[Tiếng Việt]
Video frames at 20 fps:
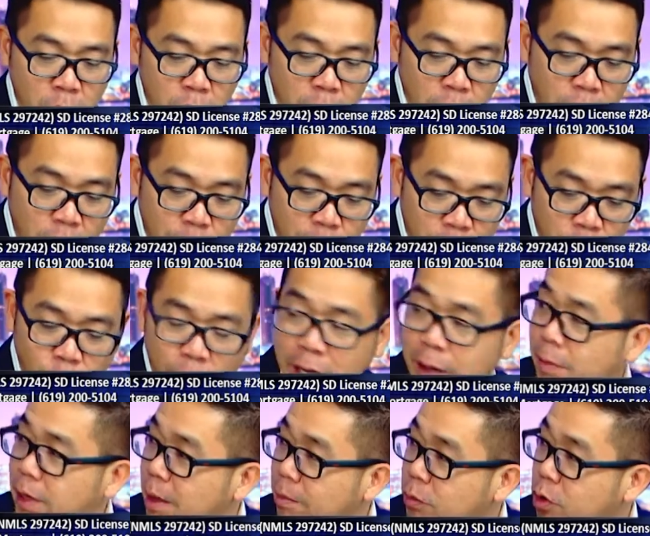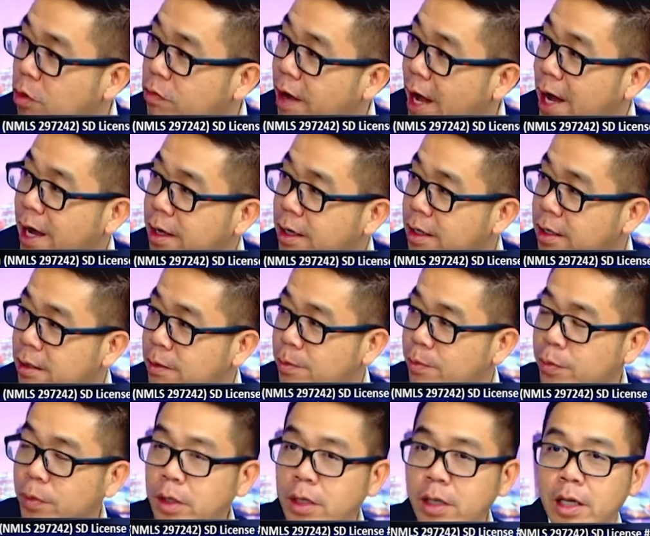khi mà tụi em làm cho vay á
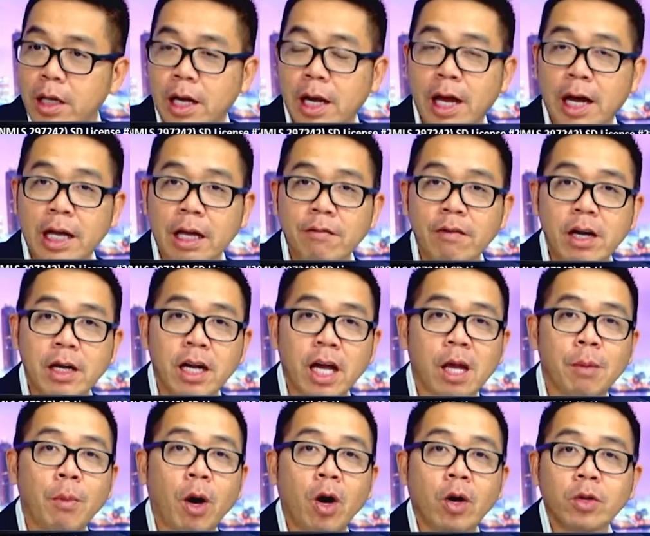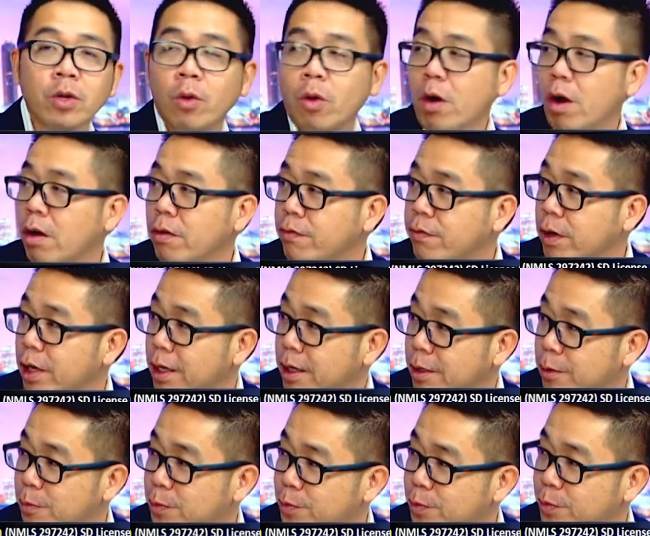là cái vấn đề bỏ vô offer
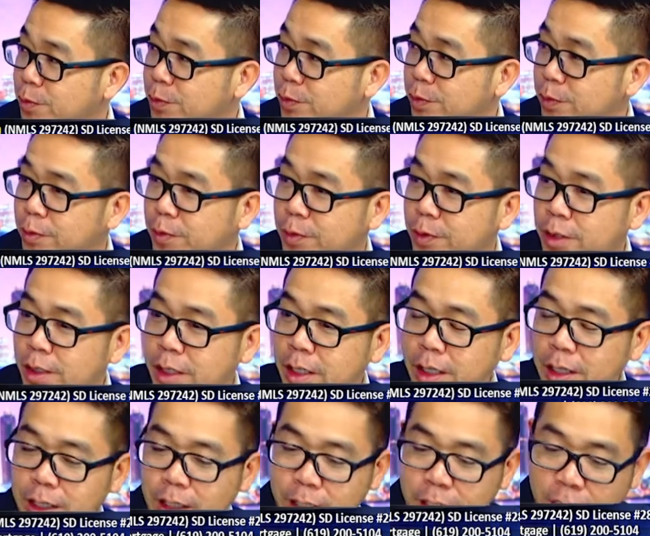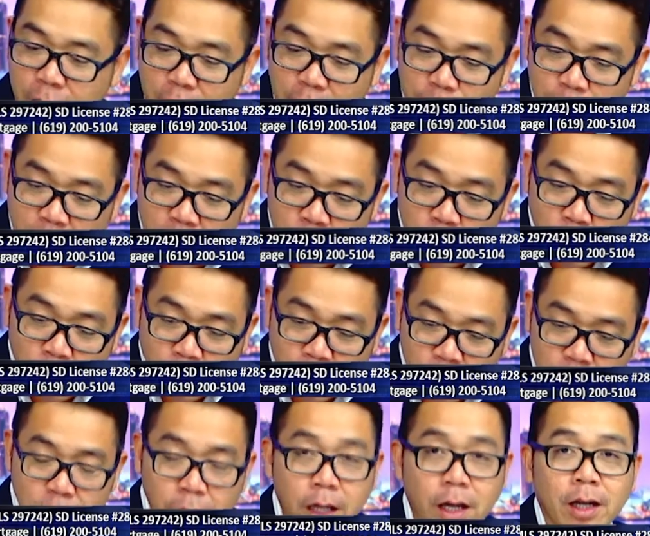khi mà nếu mà mượn
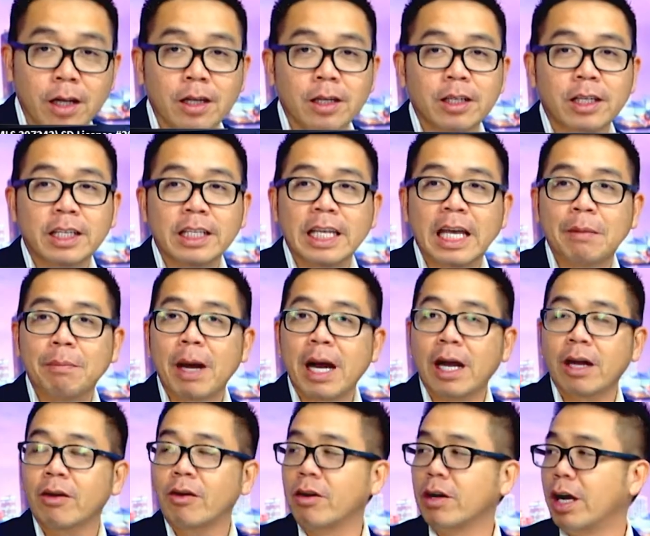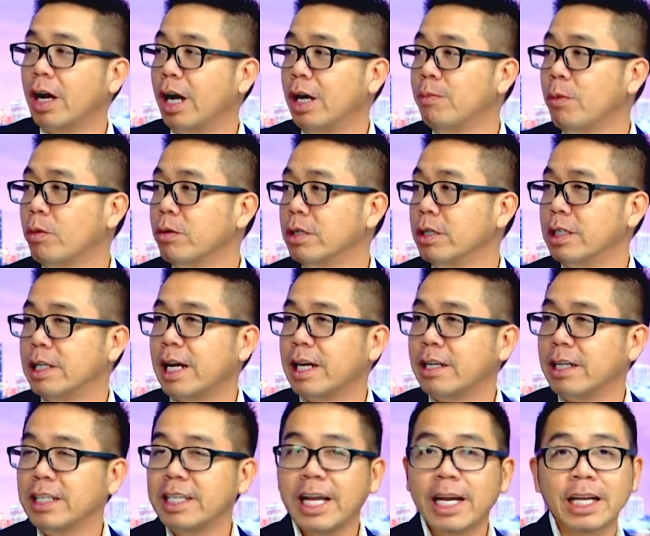tiền á, nhà băng còn gửi một người ra
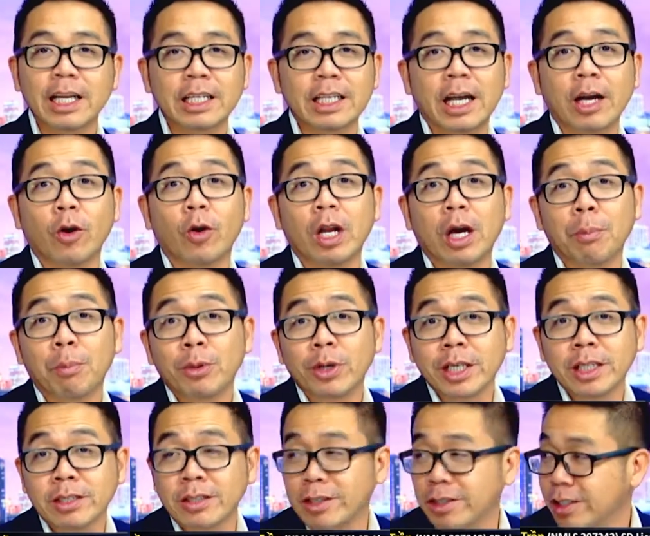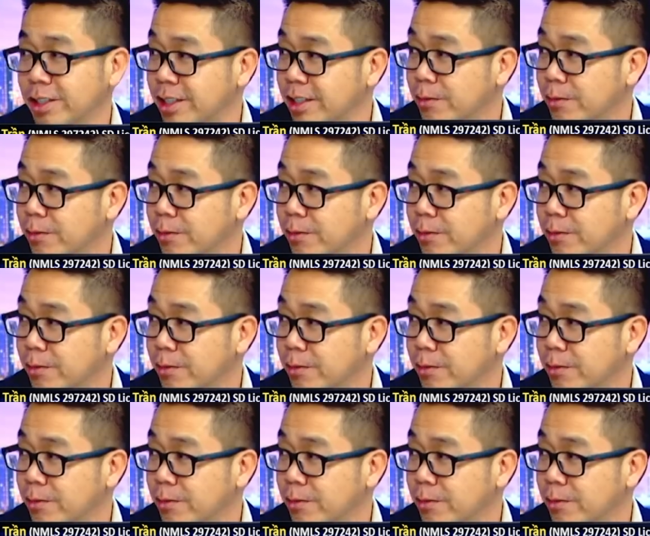định giá căn nhà gọi là appraiser nữa.